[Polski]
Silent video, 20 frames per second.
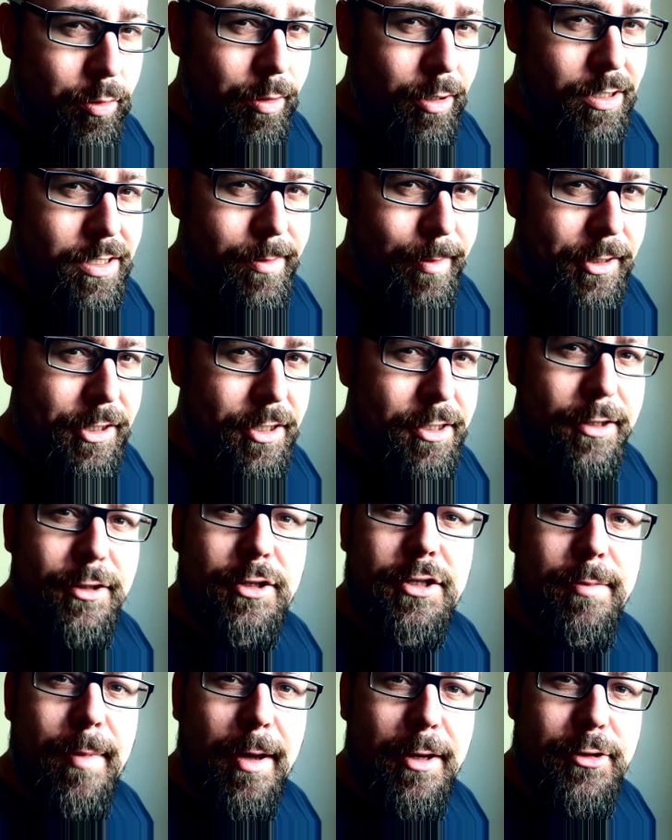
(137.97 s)
Do zobaczenia.
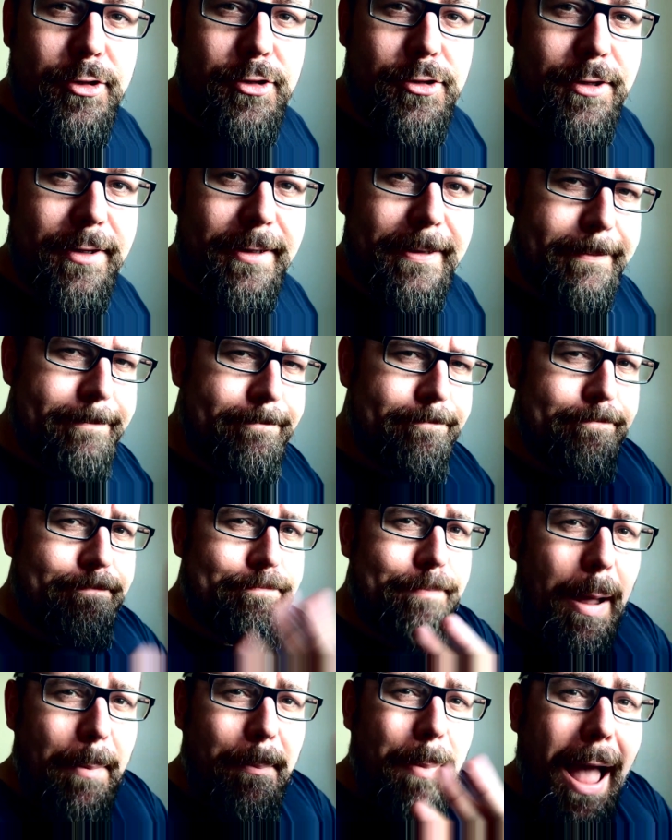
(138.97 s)
Trzymajcie się.
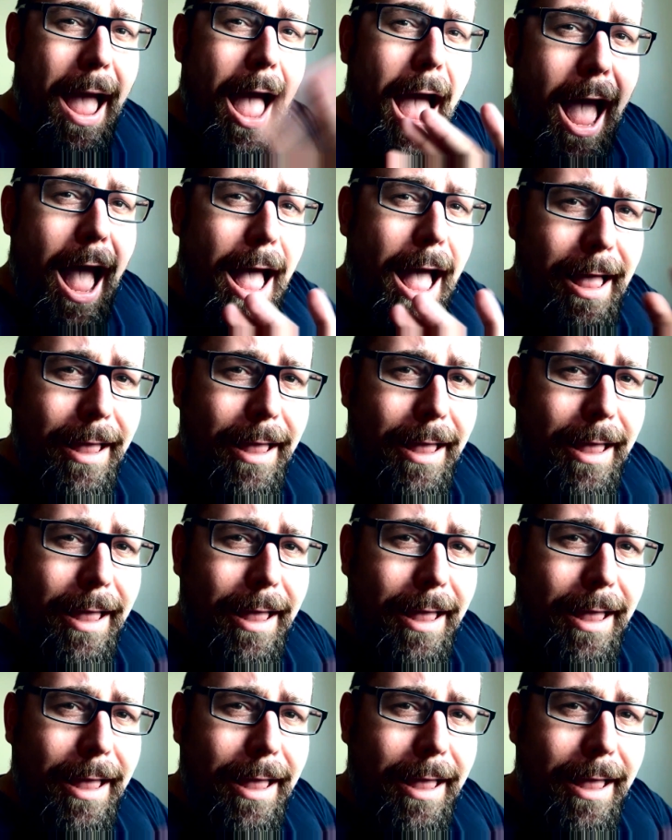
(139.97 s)
Pa, pa.